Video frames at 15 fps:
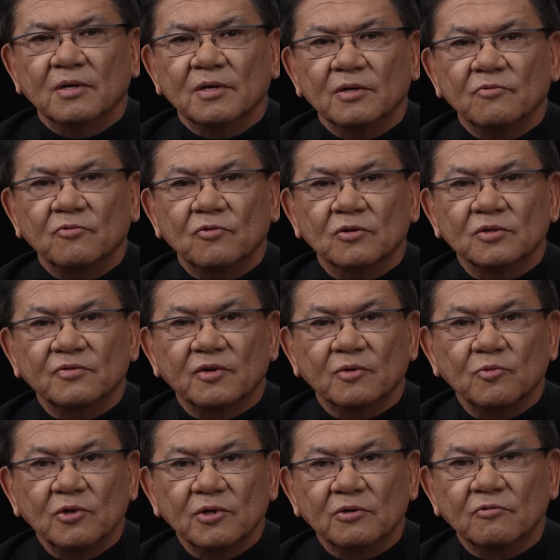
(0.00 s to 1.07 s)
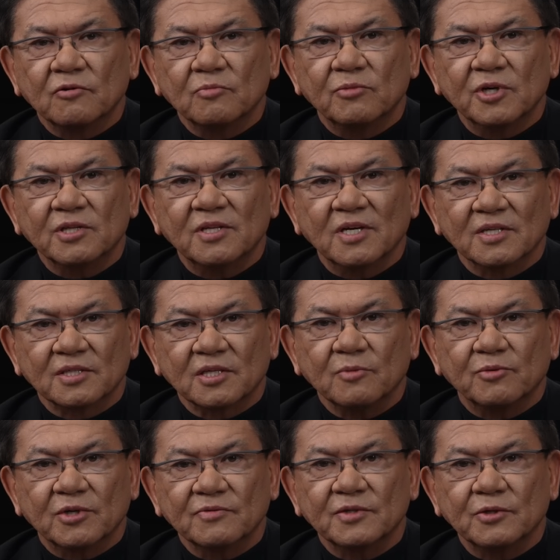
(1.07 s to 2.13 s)
Его сформулировал британский
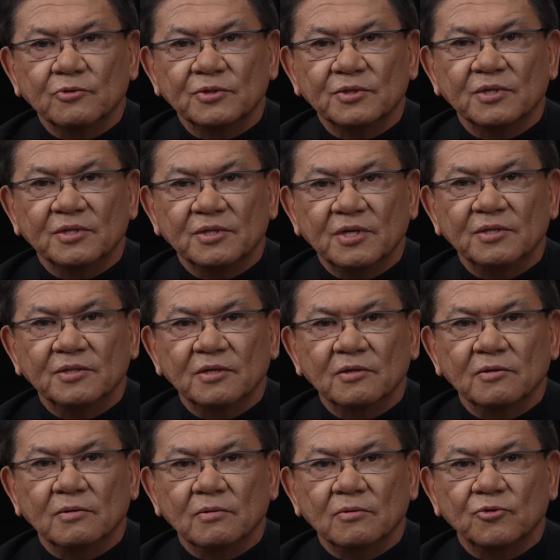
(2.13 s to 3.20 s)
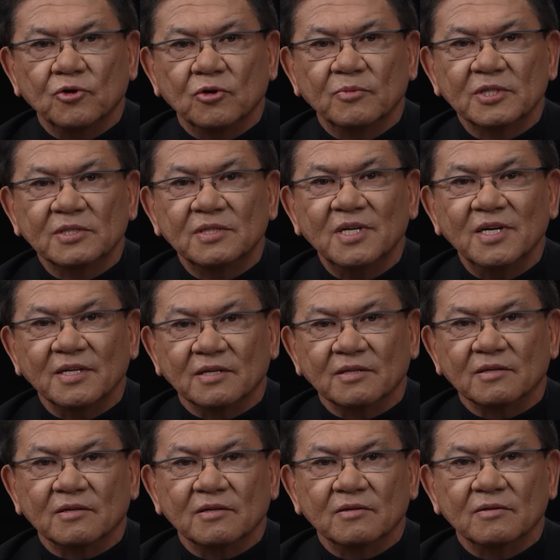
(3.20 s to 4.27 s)
профсоюзный деятель Томас
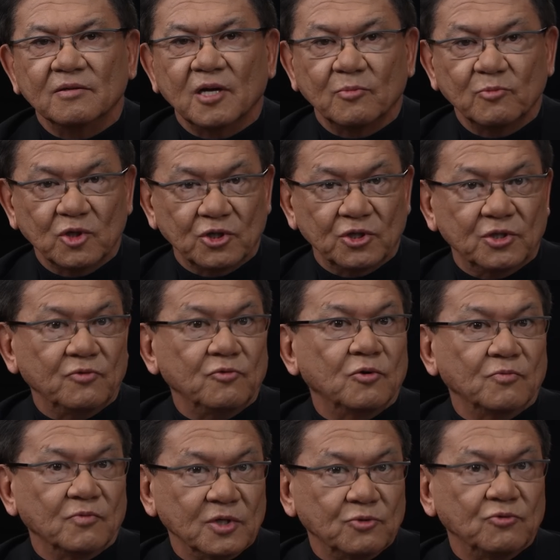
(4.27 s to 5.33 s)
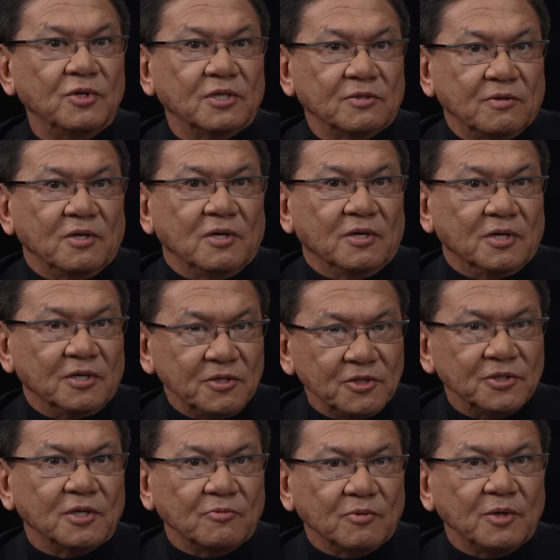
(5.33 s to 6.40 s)
Даннинг. А мы же живем в
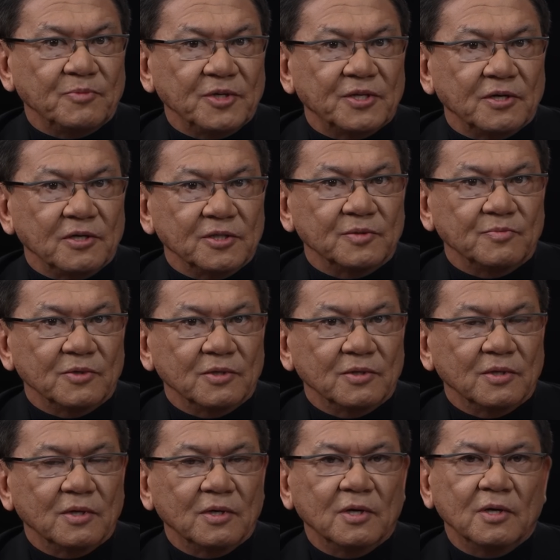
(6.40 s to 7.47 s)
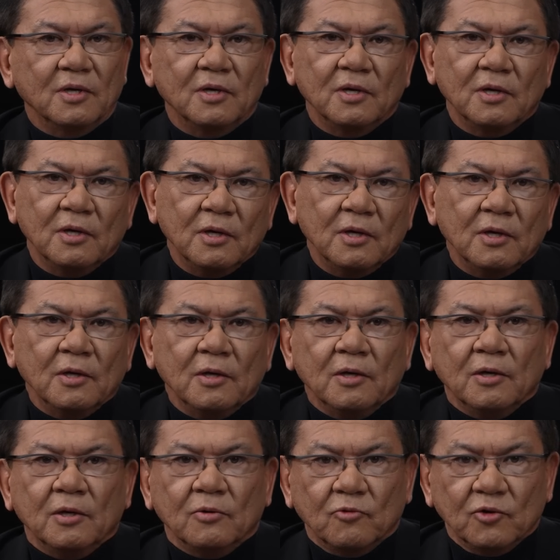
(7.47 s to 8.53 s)
государственно-олигархическом капитализме.
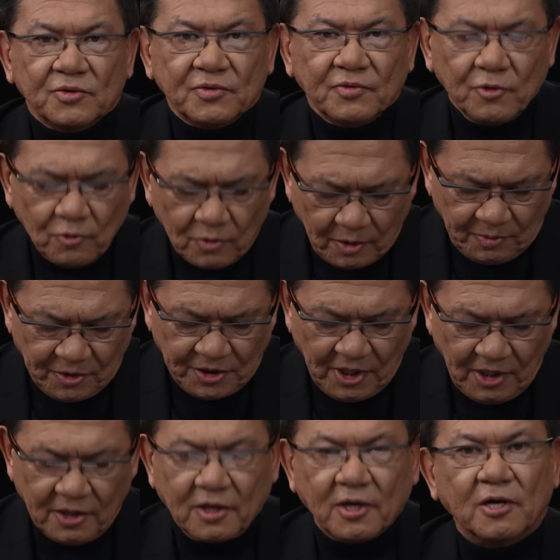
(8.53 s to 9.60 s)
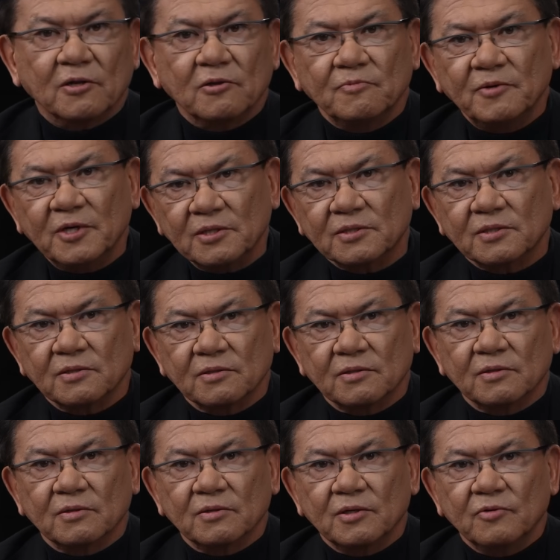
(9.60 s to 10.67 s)
Вот в своем капитале Карл Маркс
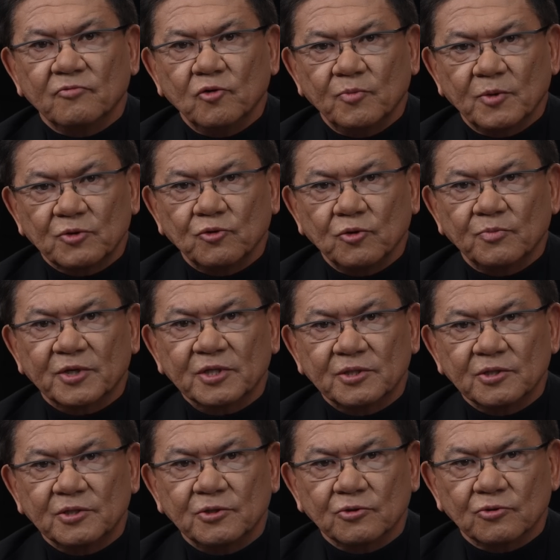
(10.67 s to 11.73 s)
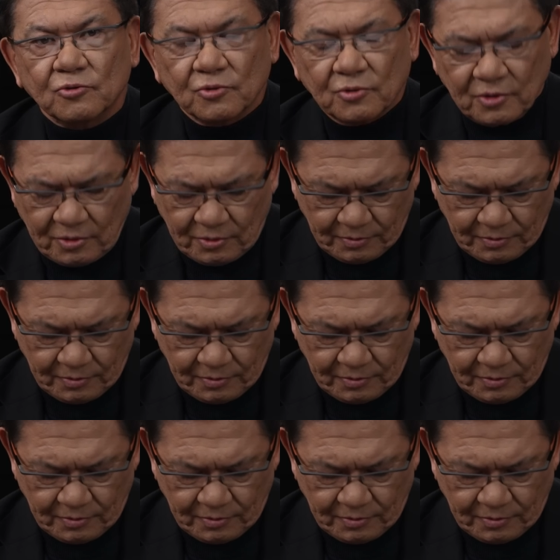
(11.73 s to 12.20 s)
э, его потом процитирует.